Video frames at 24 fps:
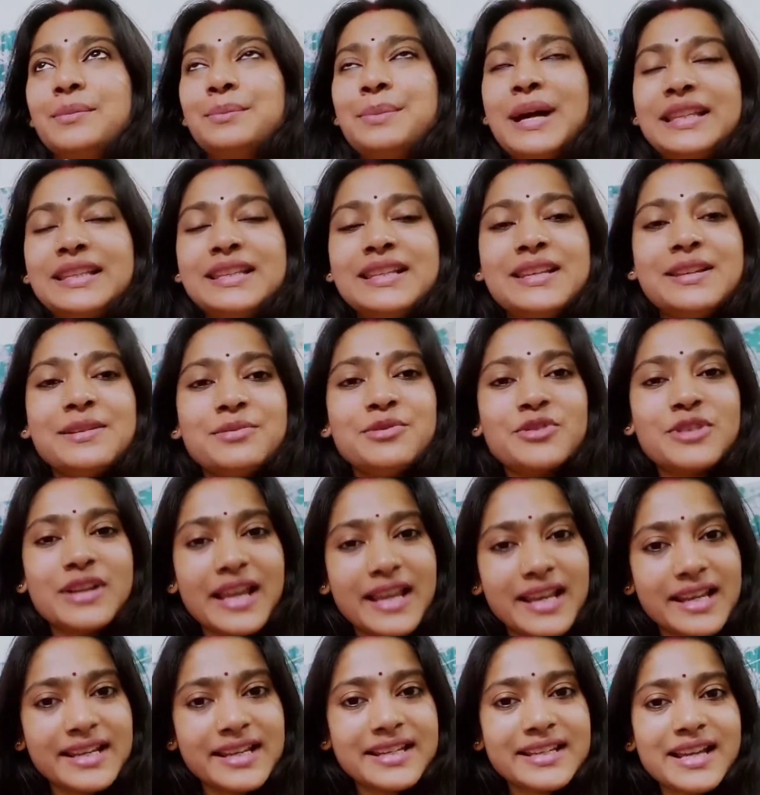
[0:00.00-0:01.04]
পাতিলেবু
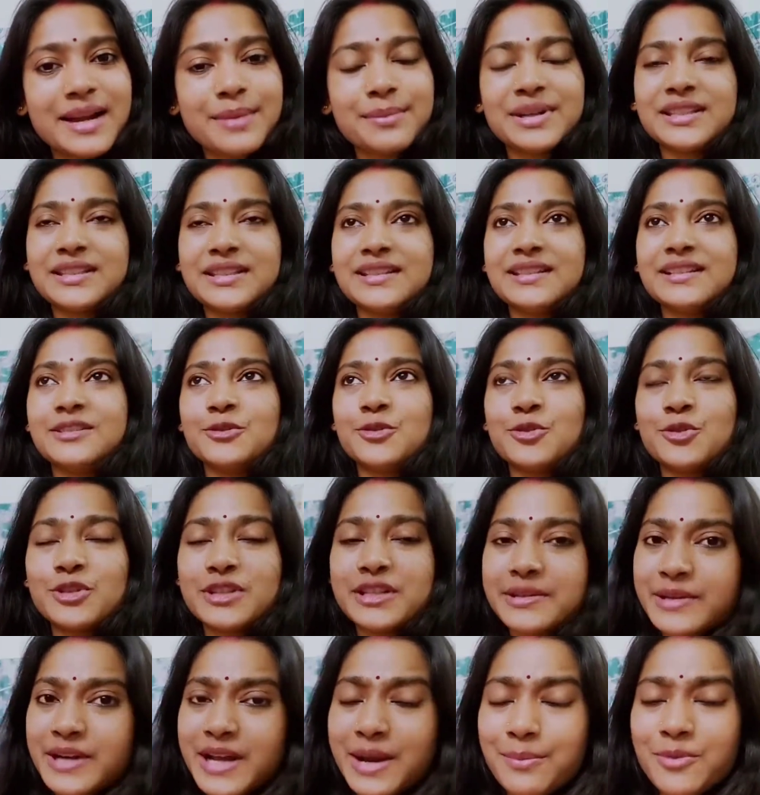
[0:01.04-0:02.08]
খেলেই আমাদের রোগ
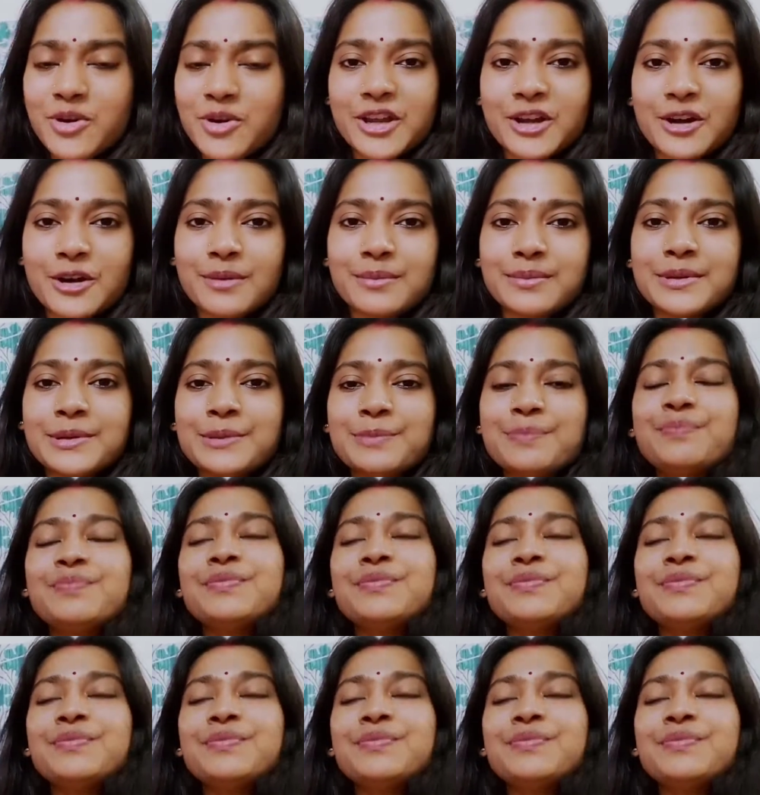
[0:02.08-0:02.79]
নিরাময় হবে